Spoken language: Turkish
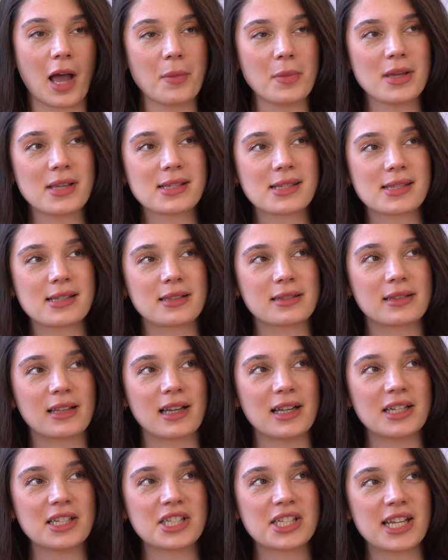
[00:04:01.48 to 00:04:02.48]
Ama
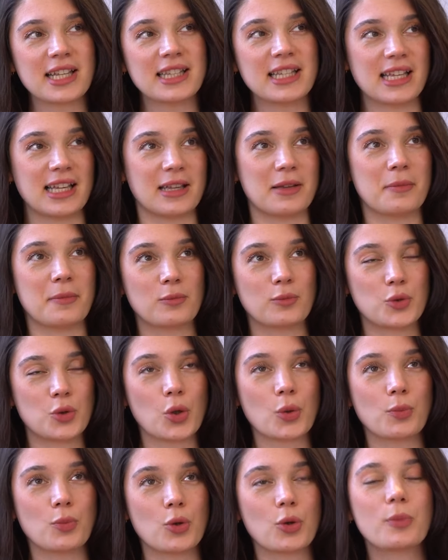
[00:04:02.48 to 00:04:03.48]
aslında şeyde
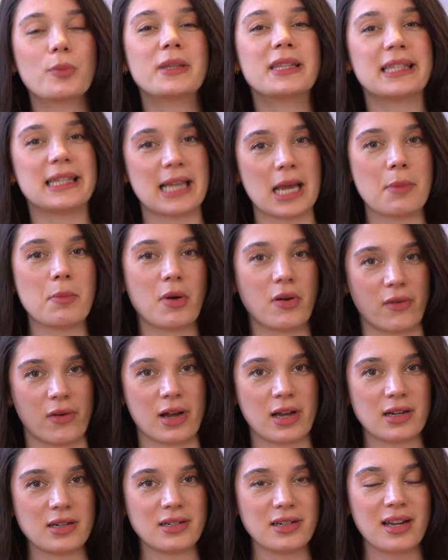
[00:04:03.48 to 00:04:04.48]
çok büyük bir dilema
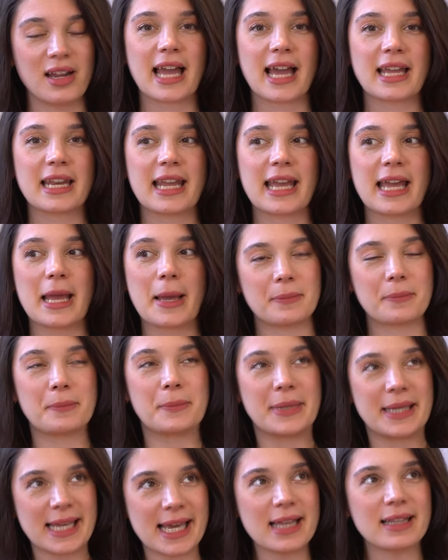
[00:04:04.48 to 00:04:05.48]
var. Yani
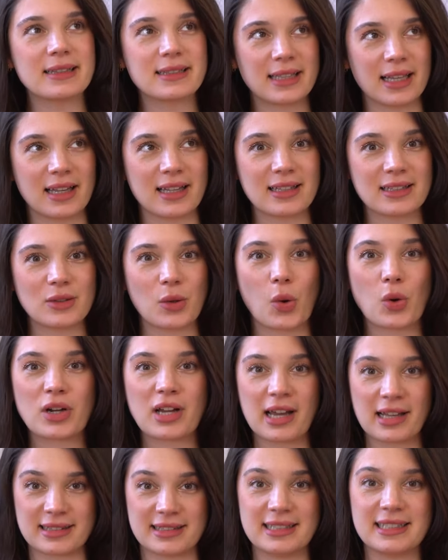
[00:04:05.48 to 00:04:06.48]
bir yandan o
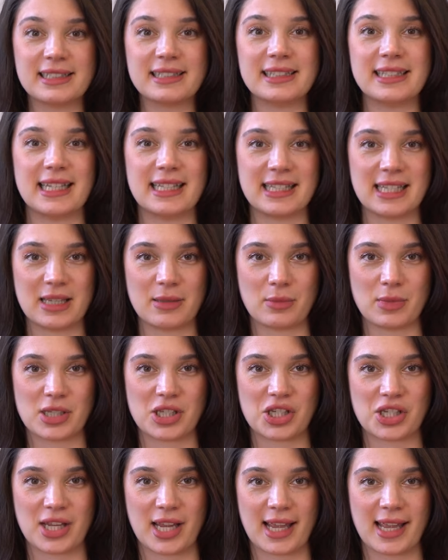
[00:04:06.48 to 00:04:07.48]
kadın dediğimiz
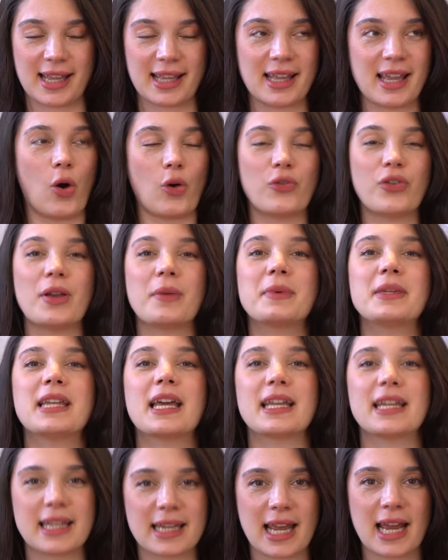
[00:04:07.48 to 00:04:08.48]
şey, o
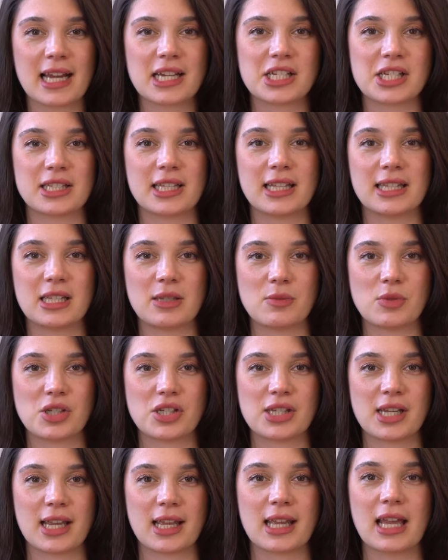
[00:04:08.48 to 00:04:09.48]
feminen enerji dediğimiz
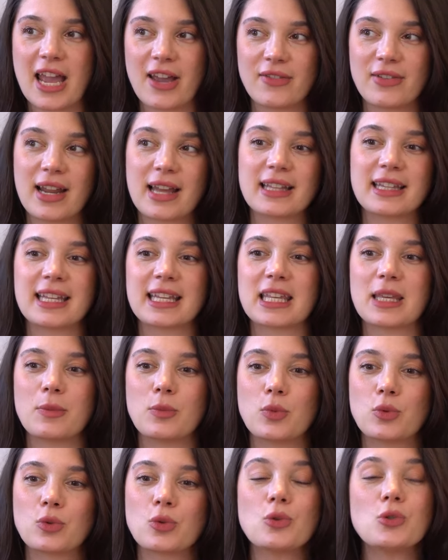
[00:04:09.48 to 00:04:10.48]
şey,
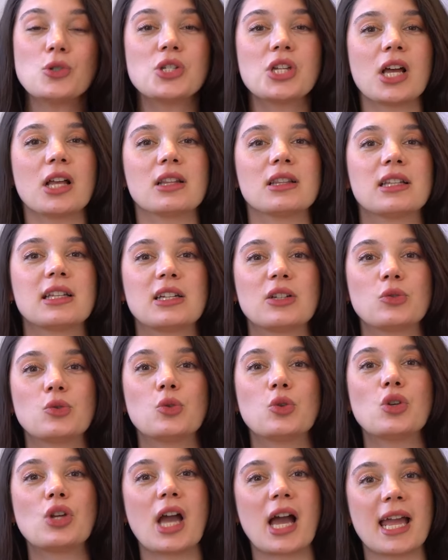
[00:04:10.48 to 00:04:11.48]
evrendeki bütün canlıları
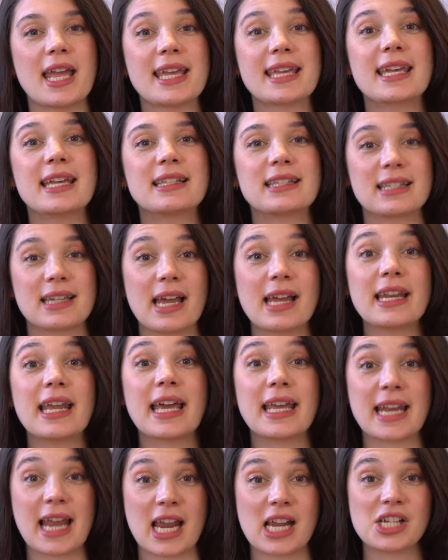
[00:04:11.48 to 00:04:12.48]
dünyaya getiren
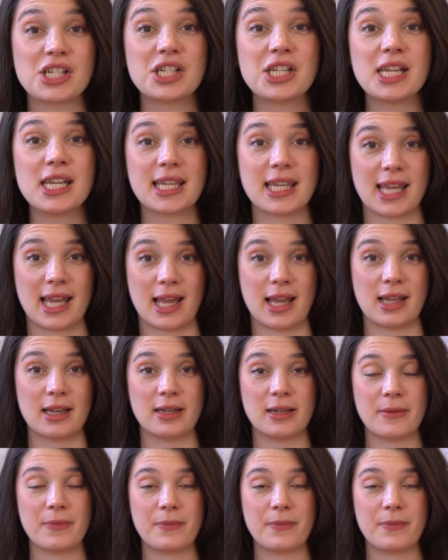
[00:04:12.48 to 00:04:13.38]
enerjiyken